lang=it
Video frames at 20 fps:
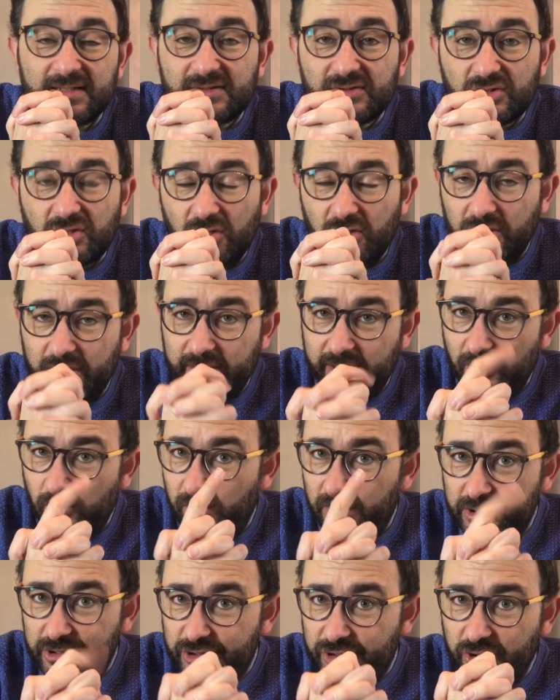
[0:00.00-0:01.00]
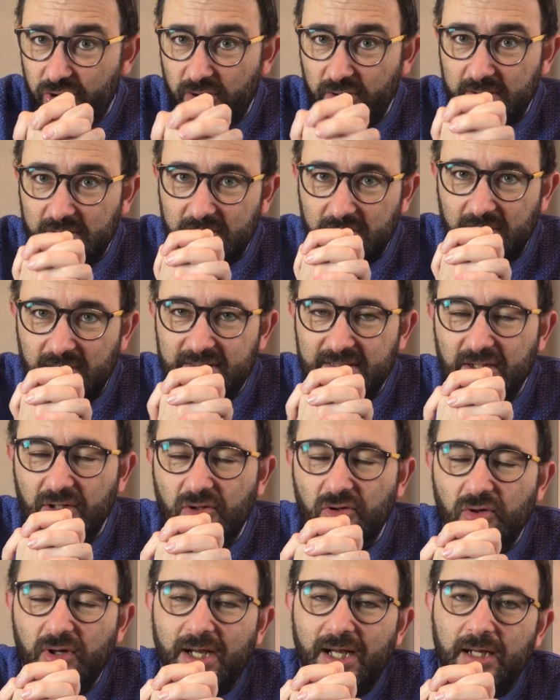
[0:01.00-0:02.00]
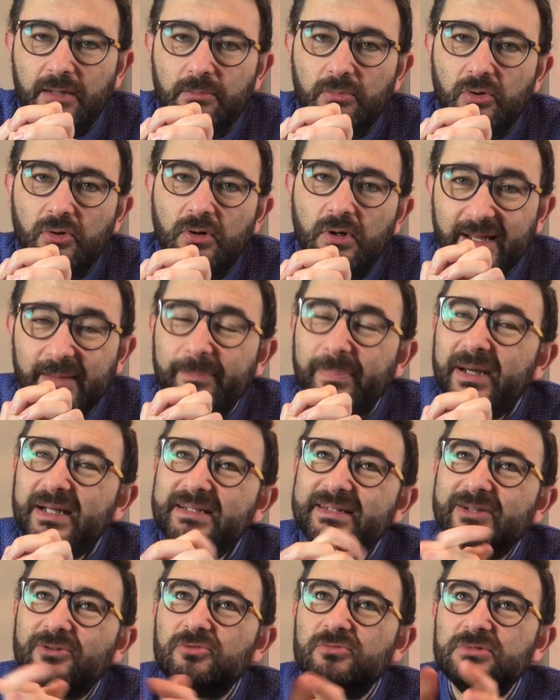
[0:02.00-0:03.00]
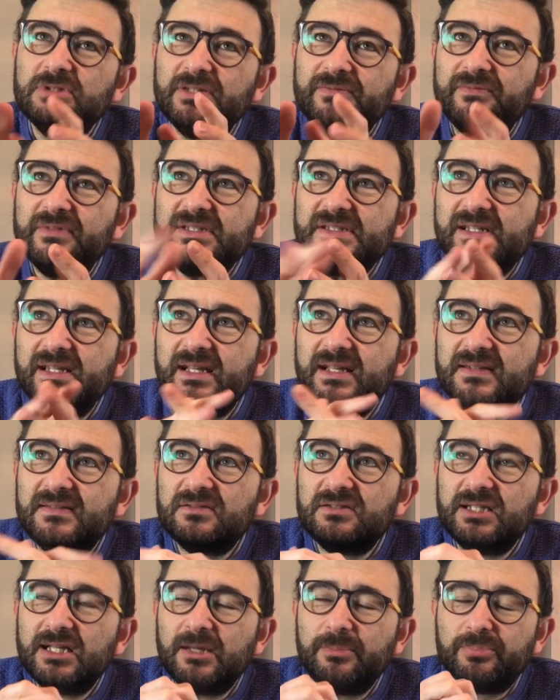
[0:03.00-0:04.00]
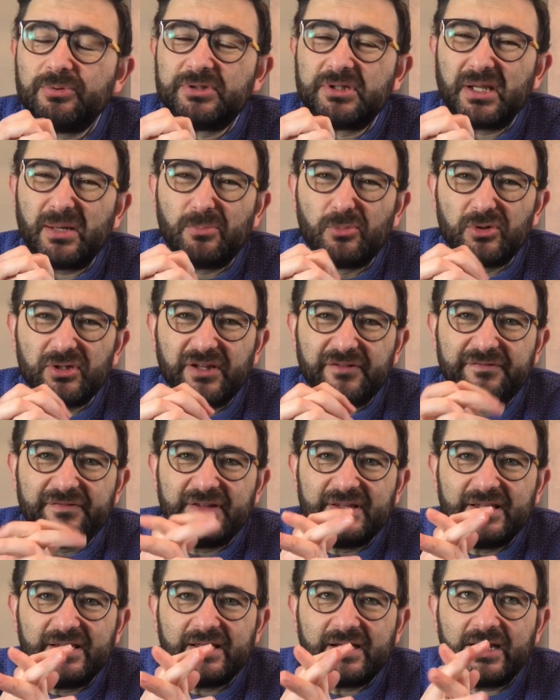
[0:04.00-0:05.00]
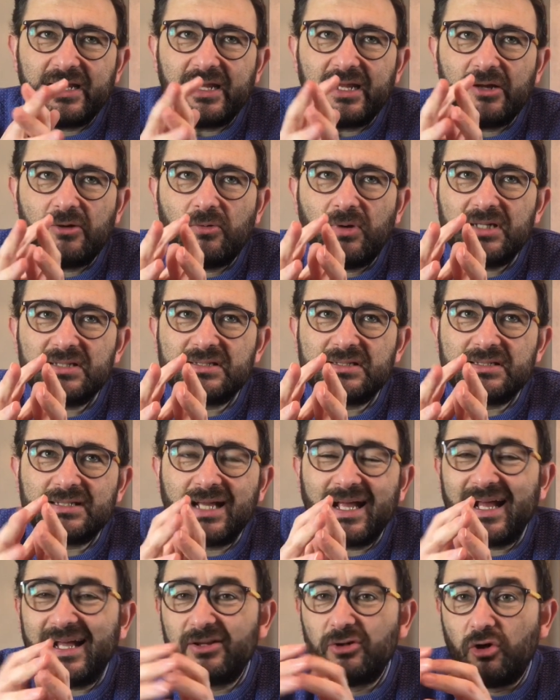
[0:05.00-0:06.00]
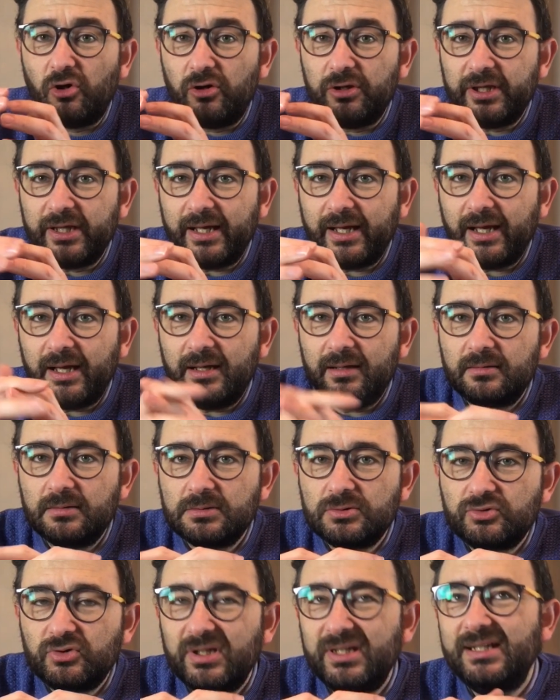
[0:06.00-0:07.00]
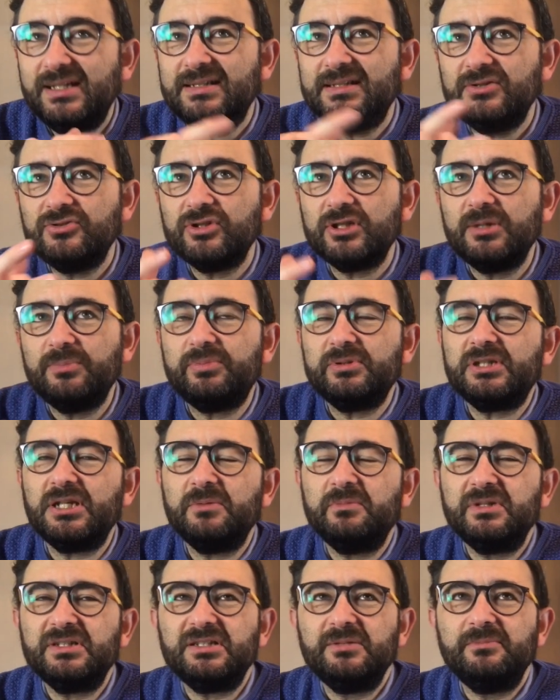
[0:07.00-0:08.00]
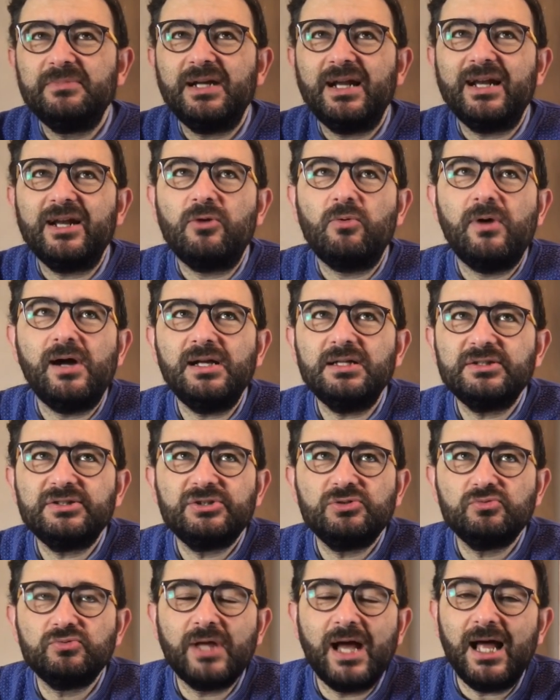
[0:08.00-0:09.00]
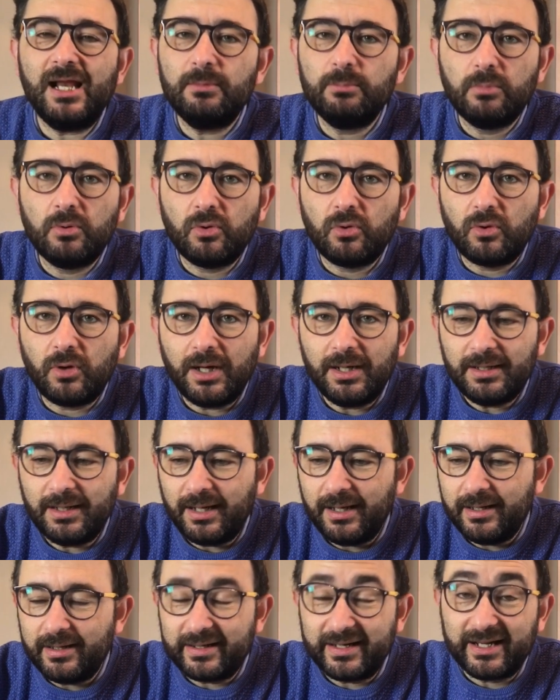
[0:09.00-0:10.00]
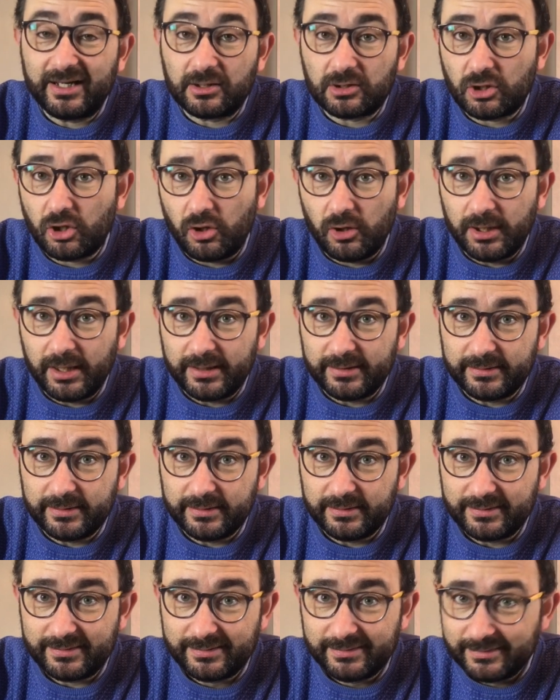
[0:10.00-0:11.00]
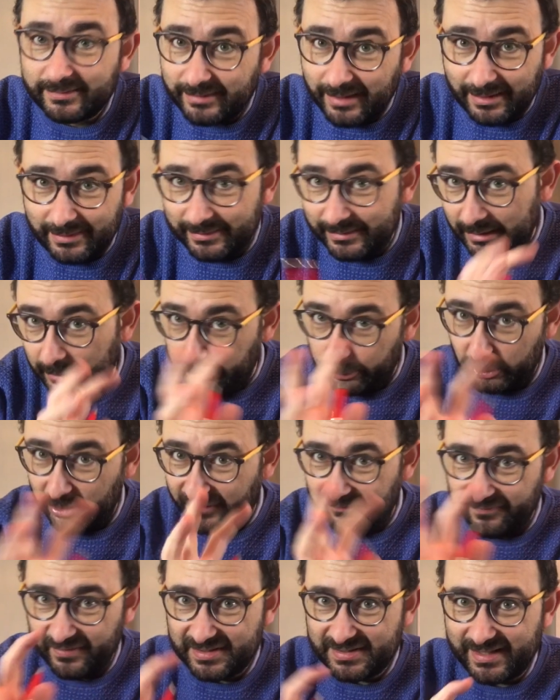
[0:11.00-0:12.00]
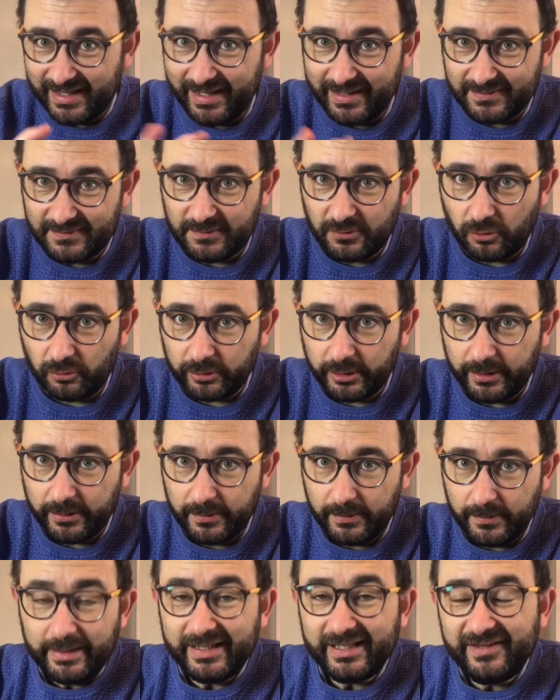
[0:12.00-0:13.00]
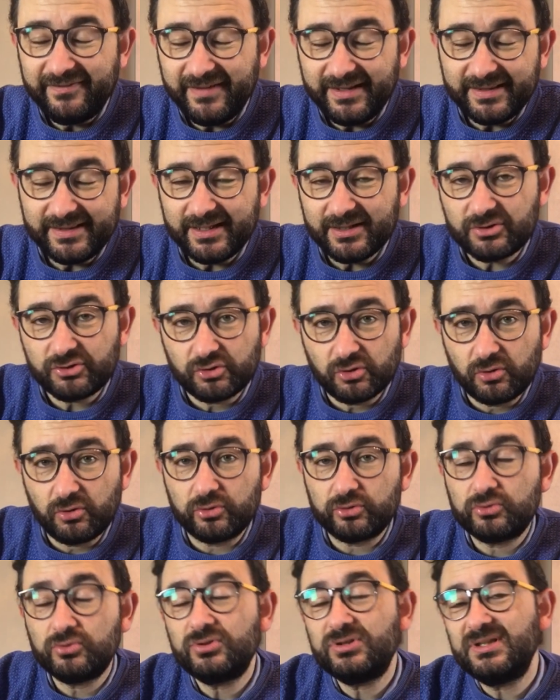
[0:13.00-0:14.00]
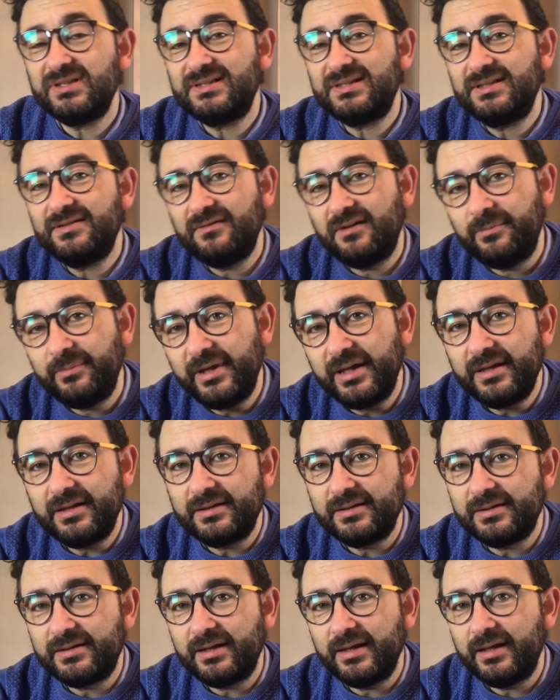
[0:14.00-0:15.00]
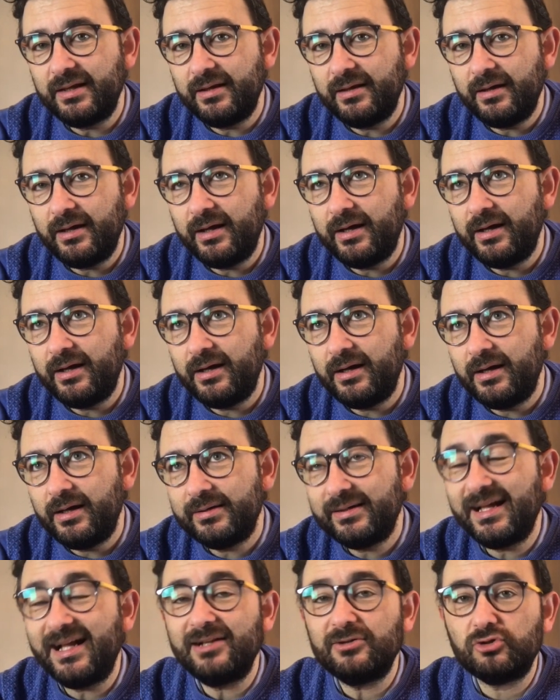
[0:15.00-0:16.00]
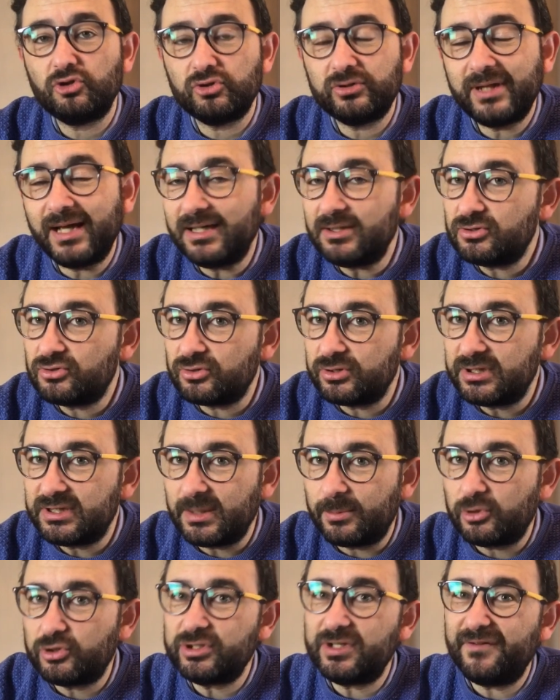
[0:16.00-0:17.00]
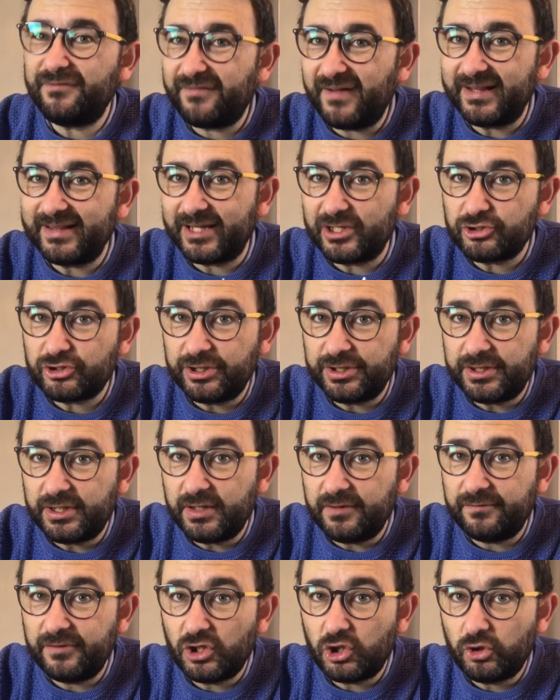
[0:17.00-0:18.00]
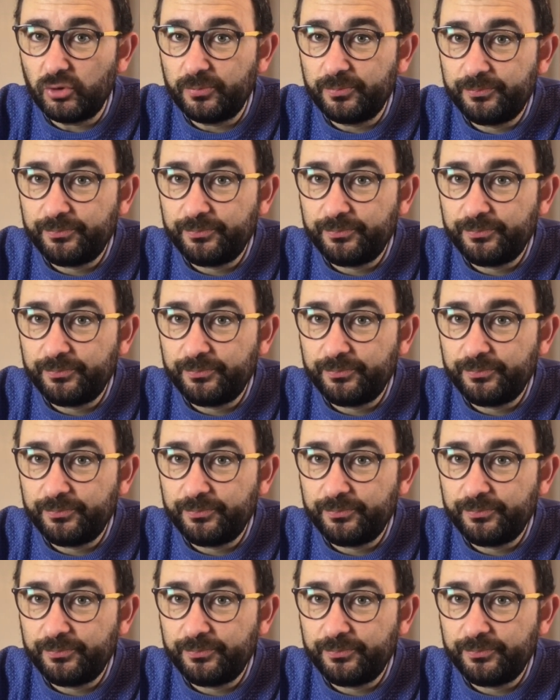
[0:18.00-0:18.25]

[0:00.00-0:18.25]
storia, one shot, singolo albo, che parte con un'investigazione che potremmo definire quasi canonica cioè nel senso che potrebbe sembrare quasi un albo alla Rick Roland dal tipo di investigazione e diventa solo successivamente ad alto tasso, diciamo così, fantascientifico.